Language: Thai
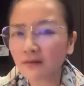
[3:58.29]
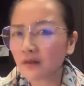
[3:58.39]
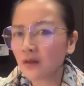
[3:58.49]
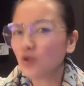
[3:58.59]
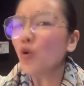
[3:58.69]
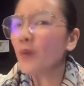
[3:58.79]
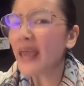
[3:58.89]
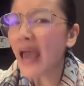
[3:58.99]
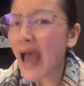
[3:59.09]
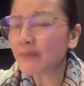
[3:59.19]
ๆ ดูไม่
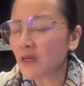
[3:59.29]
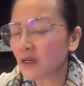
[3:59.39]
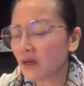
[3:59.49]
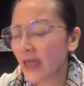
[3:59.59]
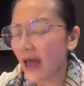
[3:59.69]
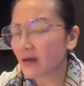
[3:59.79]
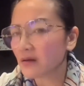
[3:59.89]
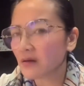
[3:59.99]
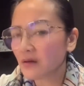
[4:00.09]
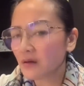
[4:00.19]
งามเลยอะ่ะ
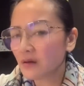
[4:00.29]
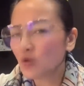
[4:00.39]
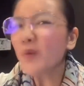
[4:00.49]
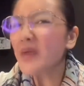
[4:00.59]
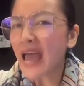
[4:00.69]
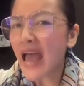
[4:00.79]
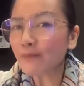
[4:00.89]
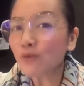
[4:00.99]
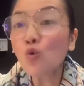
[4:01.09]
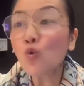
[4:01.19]
ดูไม่งาม
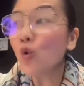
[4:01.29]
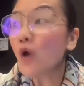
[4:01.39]
ดู